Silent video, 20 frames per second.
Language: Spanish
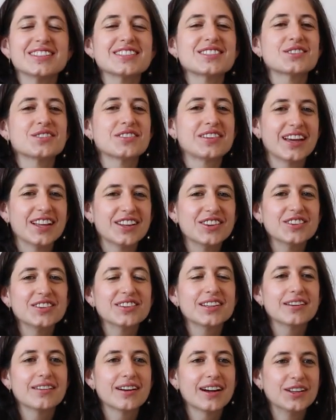Estudiando
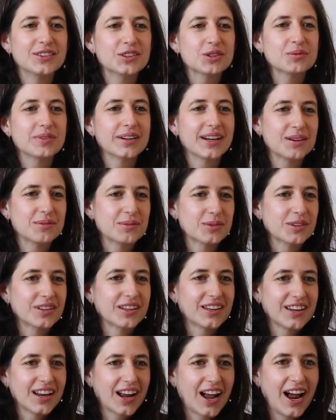y trabajando para
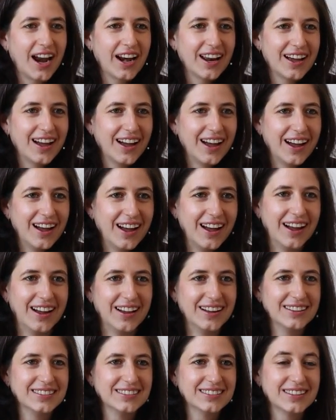poder llegar a
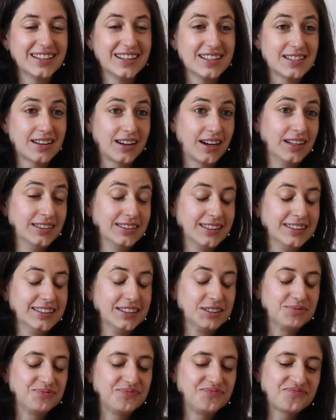ser
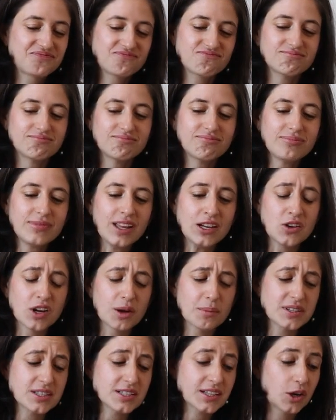cantante. Lo
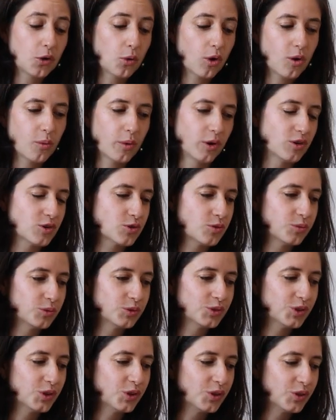que pasa es que luego, bueno, es un
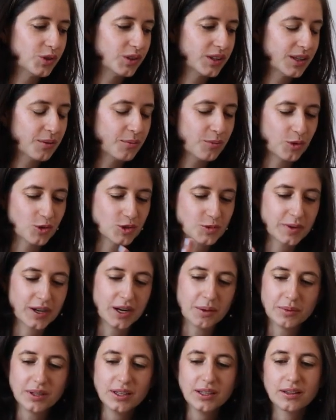mundo que tampoco es
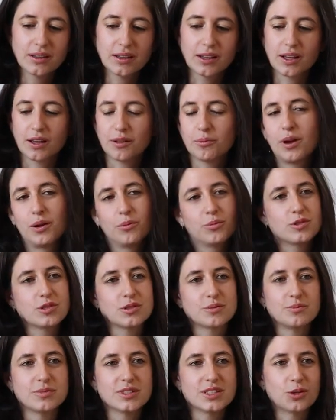para mí y dije, vale,
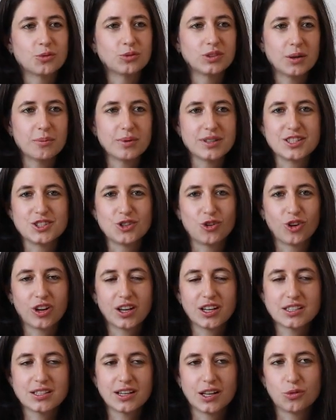pues mi segunda pasión
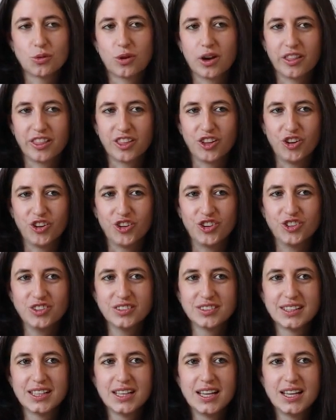que es la educación, ¿no?